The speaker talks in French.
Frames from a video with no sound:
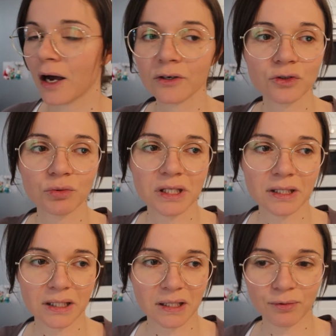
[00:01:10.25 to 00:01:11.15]

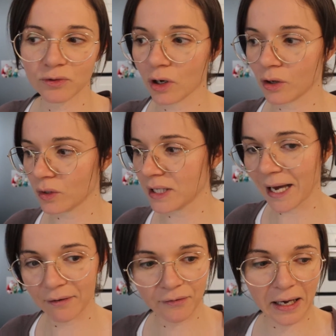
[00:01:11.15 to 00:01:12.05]
Ensuite j'ai plusieurs colis
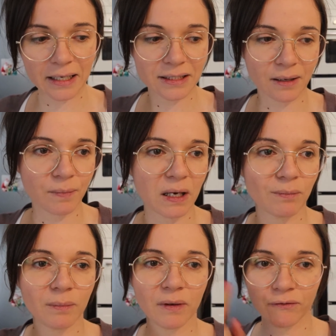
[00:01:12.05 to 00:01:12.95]
à faire, j'ai
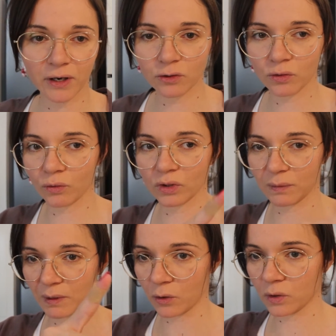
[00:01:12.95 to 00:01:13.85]
imprimé mes factures donc
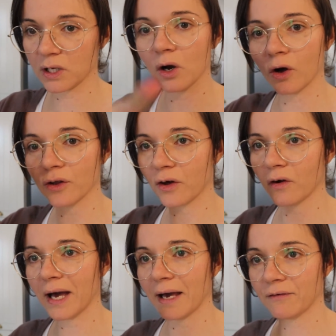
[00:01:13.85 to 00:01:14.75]
j'ai mes colis en
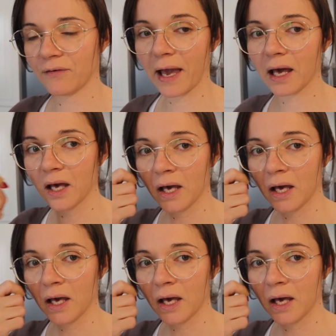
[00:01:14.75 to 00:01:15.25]
rentrant à faire.